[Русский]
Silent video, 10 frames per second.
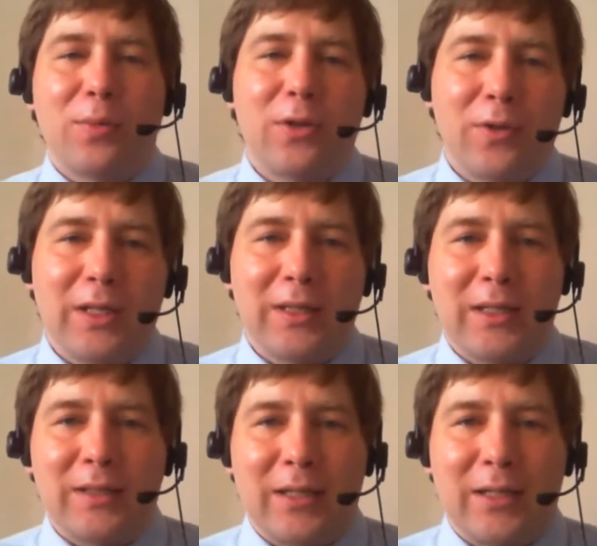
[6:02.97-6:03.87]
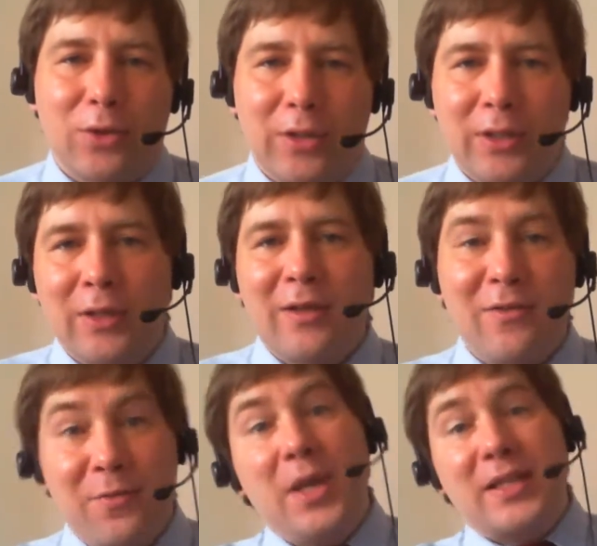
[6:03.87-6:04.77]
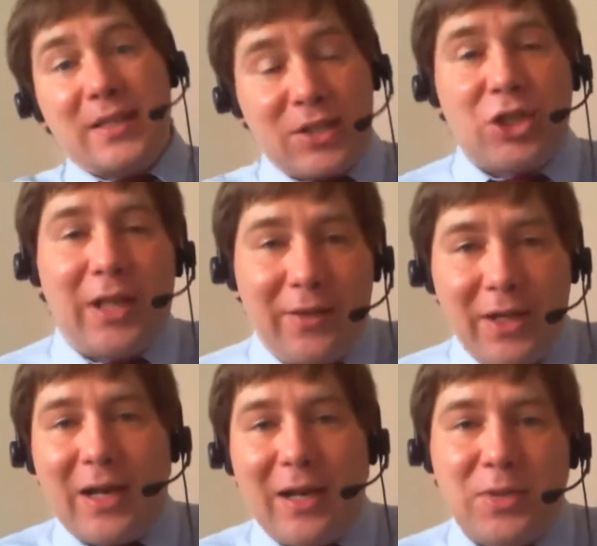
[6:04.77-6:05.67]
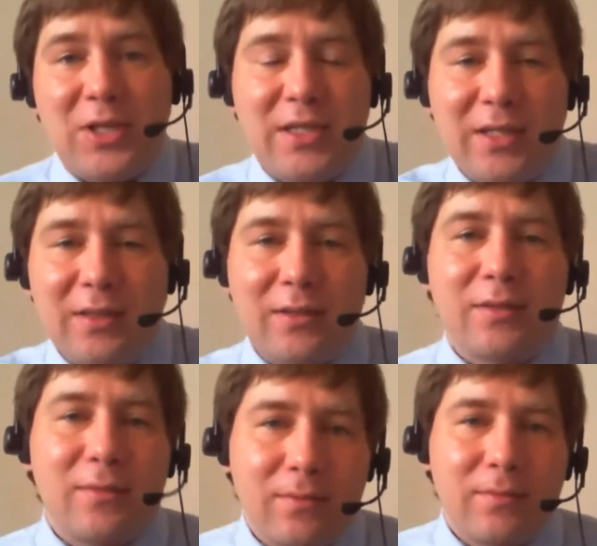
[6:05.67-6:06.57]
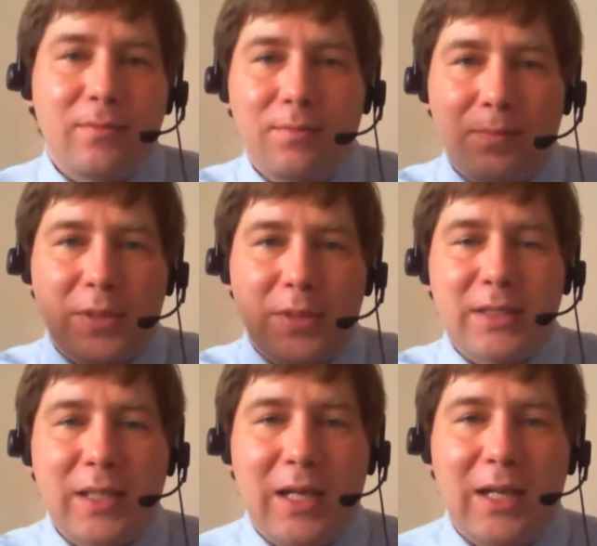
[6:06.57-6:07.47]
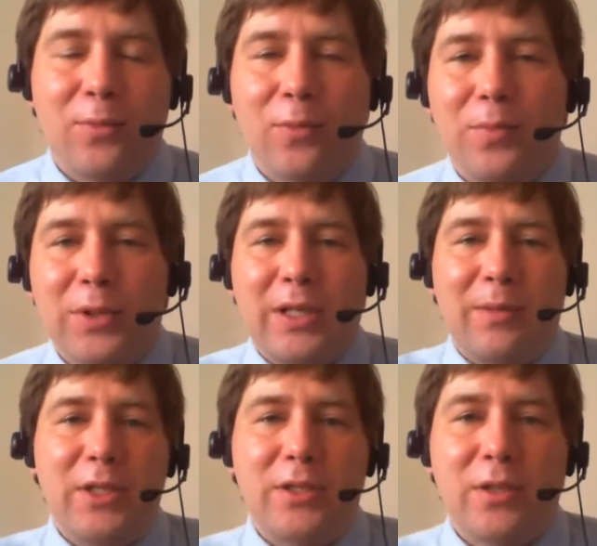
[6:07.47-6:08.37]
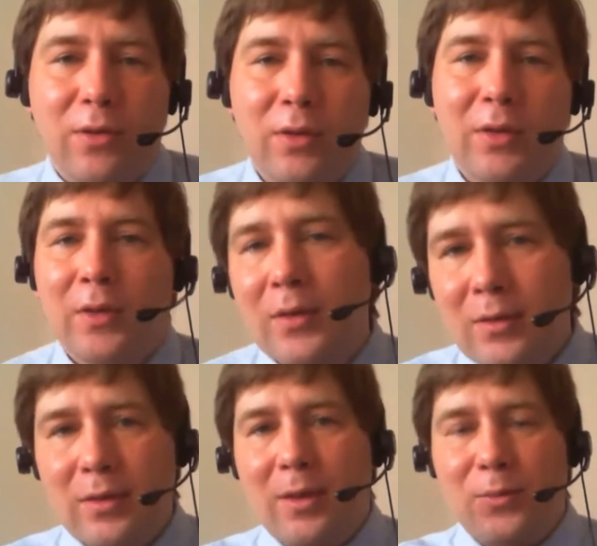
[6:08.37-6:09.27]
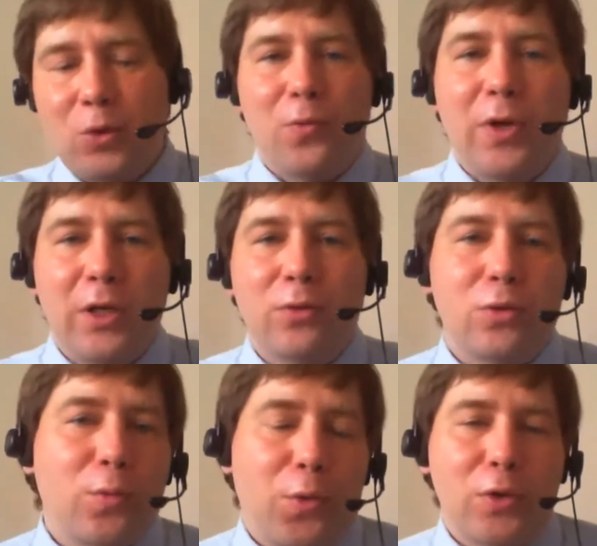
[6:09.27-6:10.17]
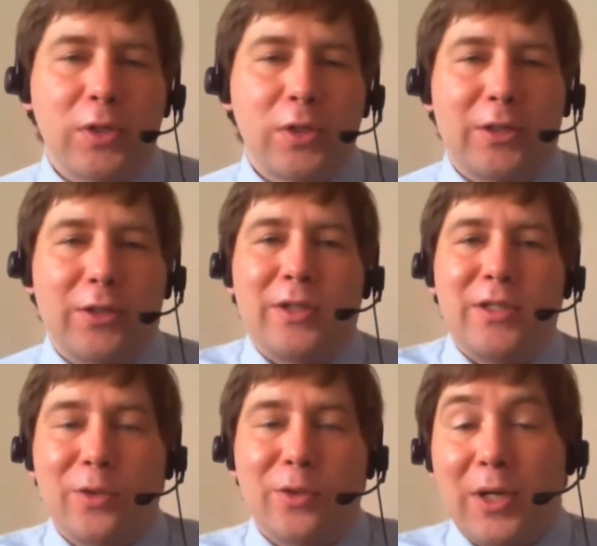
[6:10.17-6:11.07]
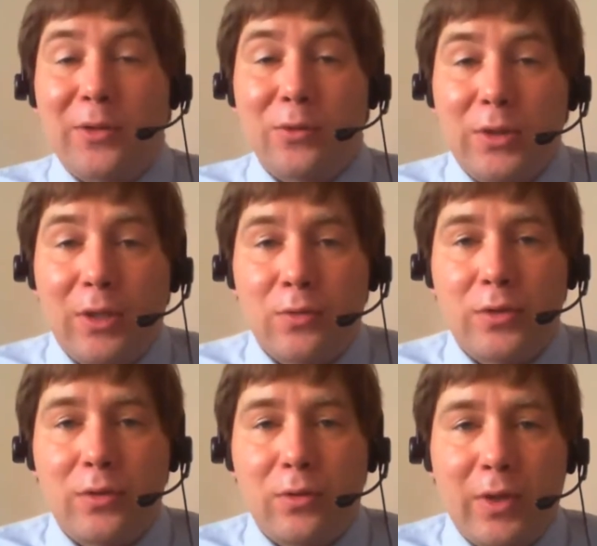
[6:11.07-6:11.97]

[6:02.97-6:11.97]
контента, который вместо человека объяснит потенциальному потребителю там, ту выгоду, ту пользу, которую несет продукт или услуга.